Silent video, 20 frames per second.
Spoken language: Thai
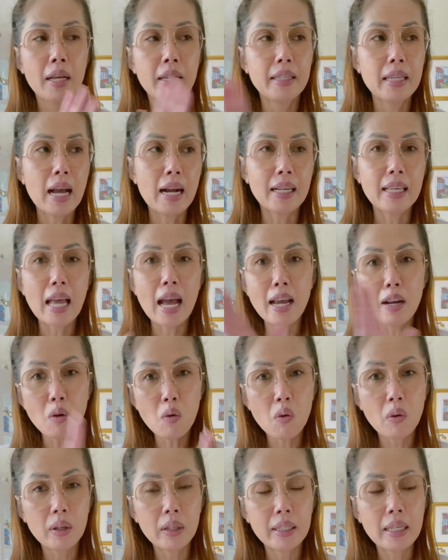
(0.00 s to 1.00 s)
อยากย้ายลู
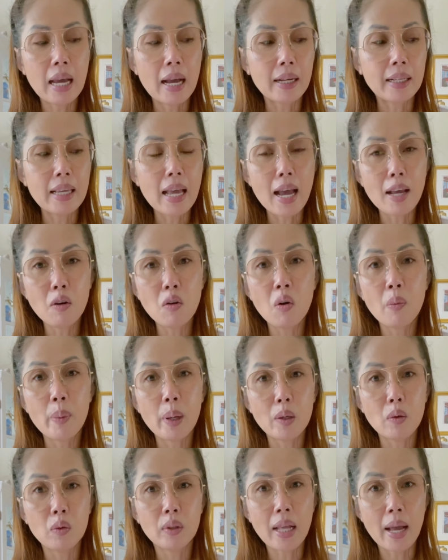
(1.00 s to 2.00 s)
ก อยากย้ายลูกมา
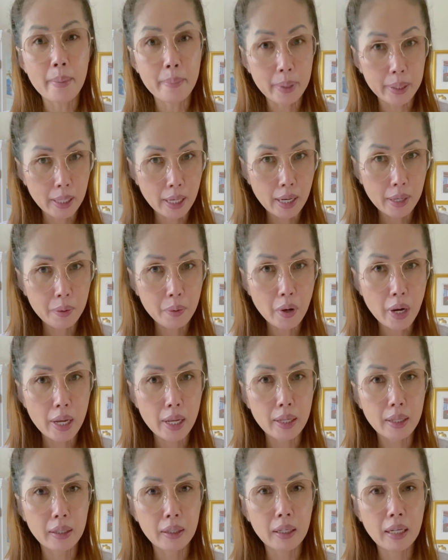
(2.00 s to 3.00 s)
อยู่ต่างประเทศด้วย
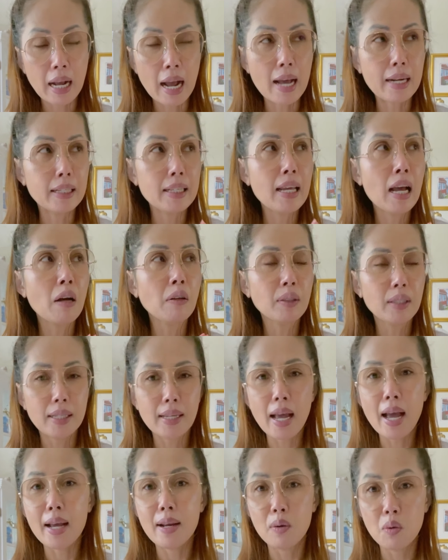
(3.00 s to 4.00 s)
การที่เข้าจะ
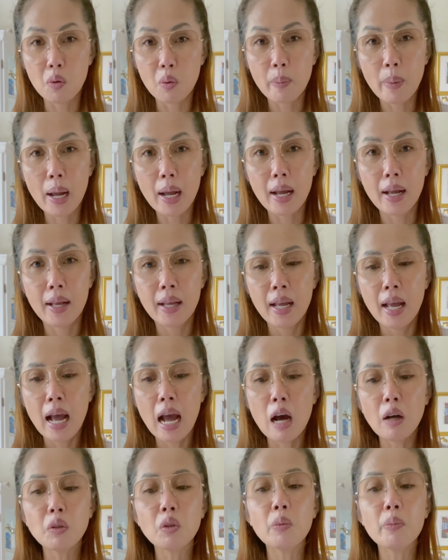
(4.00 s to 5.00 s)
ย้ายลูกมาก
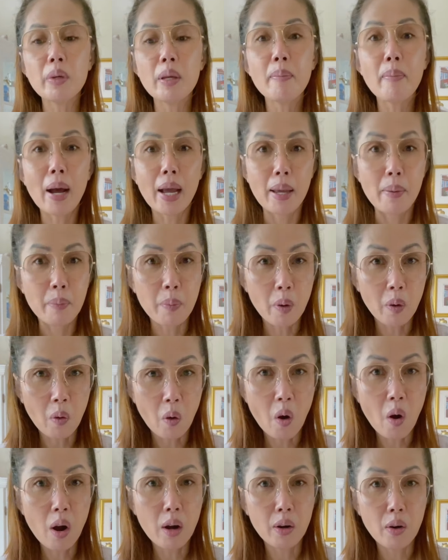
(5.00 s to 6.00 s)
เข้าตรงนี้ใบปกค
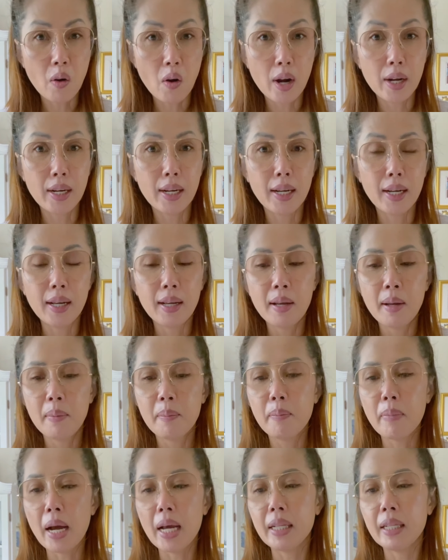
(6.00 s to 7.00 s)
รองก่อนนะคะ
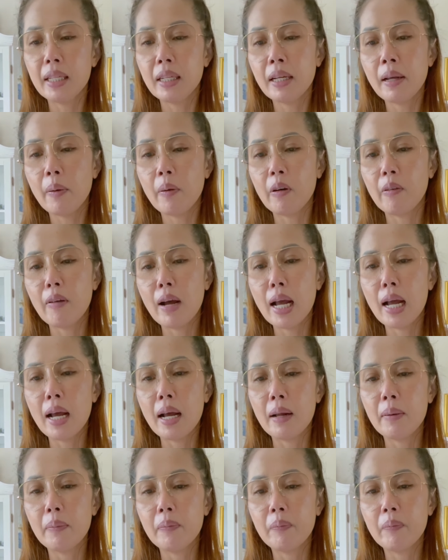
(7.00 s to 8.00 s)
ใบที่แค่บอกว่า
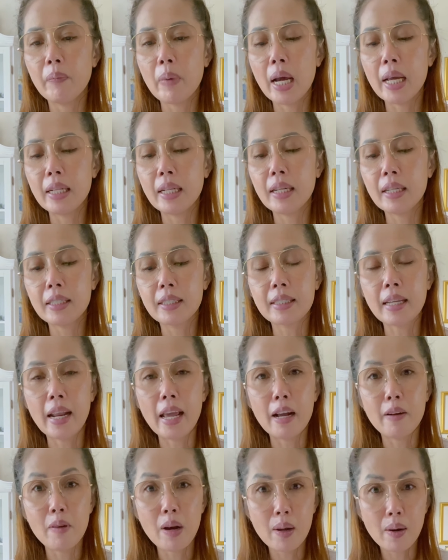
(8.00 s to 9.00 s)
ใบนั้นแสด
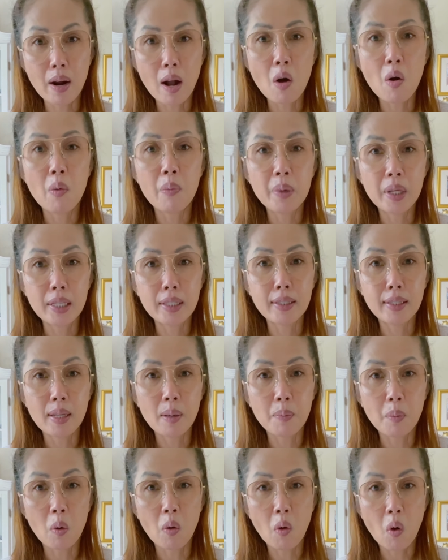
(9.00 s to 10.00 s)
งว่าเรามีสิท
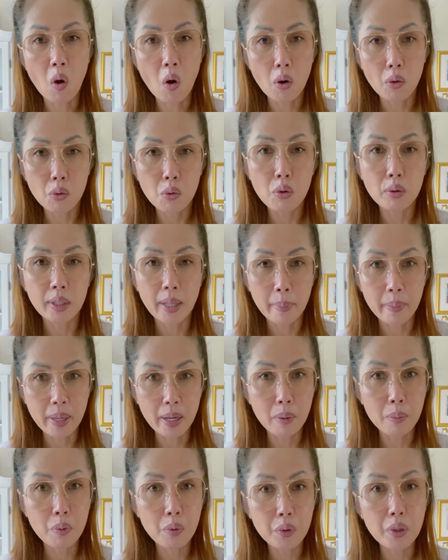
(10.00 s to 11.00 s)
ธิ์ปกครองลูก แต่เพีย
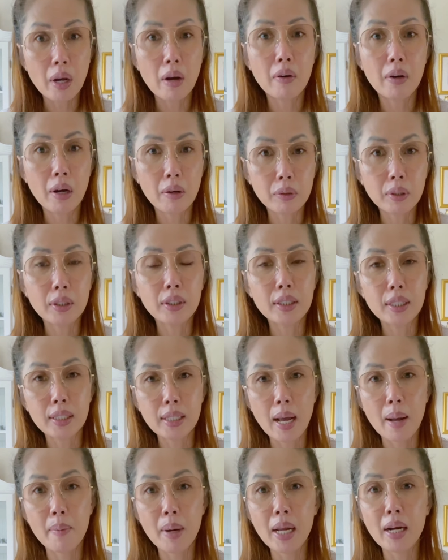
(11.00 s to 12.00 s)
งผู้เดียวเราถึงจะ
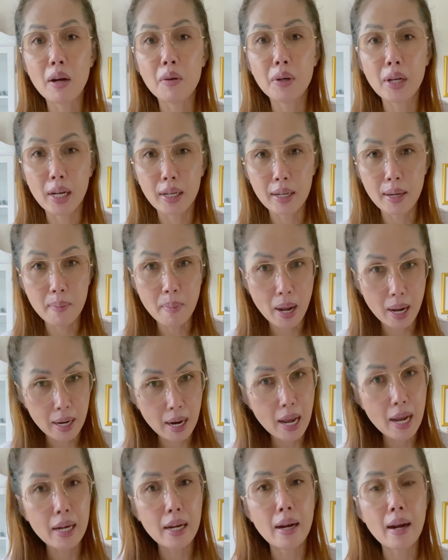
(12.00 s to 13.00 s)
สามารถเอาเด็กนั้นมา
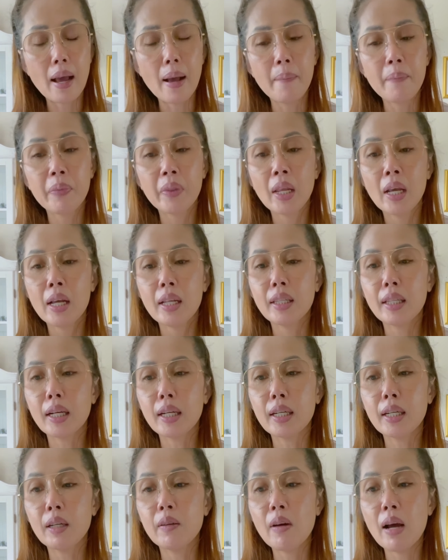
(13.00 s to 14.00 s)
ได้นะนะถ้า
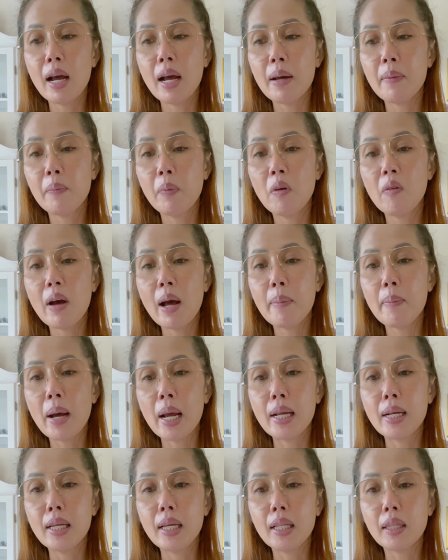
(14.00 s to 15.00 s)
เกิดว่าเพราะว่าใบ
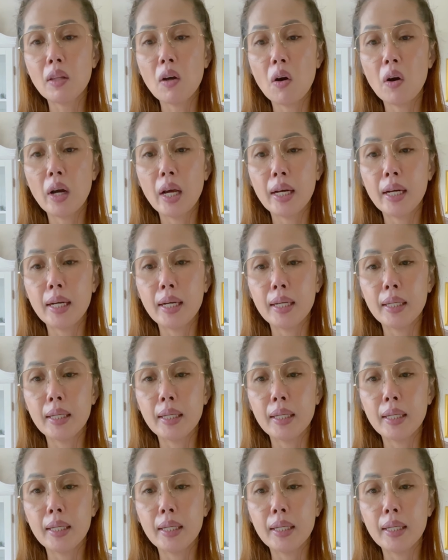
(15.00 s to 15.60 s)
นี่ต้องอัน